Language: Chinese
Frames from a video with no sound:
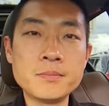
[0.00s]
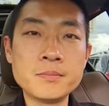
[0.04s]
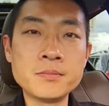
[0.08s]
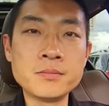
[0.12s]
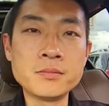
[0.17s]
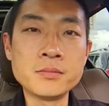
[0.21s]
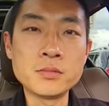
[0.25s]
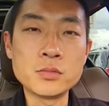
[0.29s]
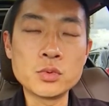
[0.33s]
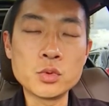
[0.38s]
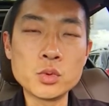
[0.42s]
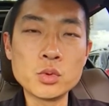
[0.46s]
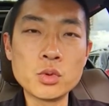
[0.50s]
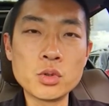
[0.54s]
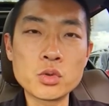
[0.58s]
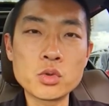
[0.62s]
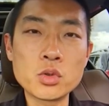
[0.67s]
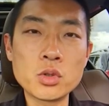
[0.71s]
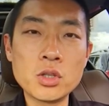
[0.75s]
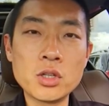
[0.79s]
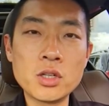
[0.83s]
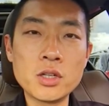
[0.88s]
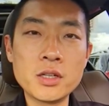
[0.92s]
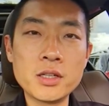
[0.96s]
如果
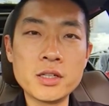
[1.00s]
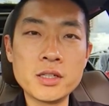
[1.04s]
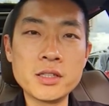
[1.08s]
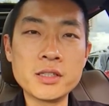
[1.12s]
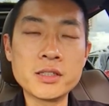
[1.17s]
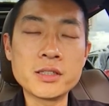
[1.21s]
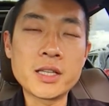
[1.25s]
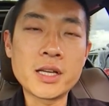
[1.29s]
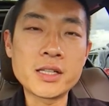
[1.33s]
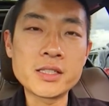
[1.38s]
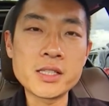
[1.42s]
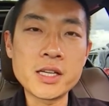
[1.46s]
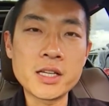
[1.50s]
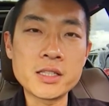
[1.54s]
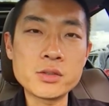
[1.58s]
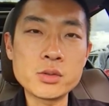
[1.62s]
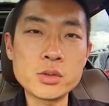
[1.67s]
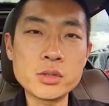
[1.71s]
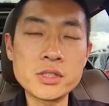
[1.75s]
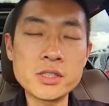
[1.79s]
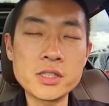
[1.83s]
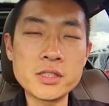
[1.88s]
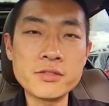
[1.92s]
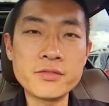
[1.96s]
说大家对这
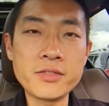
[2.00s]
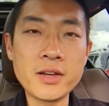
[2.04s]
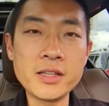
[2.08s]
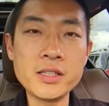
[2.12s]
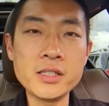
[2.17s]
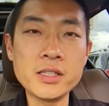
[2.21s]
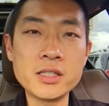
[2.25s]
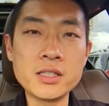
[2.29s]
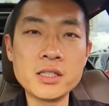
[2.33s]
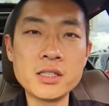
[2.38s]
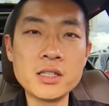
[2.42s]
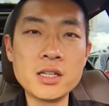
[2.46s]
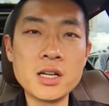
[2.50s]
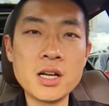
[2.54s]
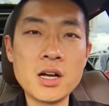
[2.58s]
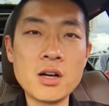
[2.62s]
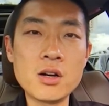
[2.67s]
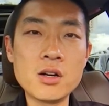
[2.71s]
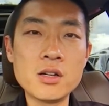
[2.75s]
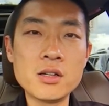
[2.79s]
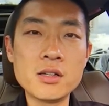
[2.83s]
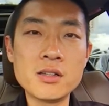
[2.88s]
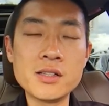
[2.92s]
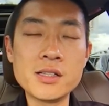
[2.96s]
个反应也很好
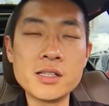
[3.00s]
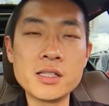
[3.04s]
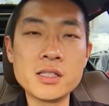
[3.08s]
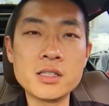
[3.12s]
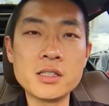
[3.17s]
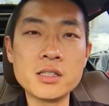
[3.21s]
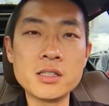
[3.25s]
啊，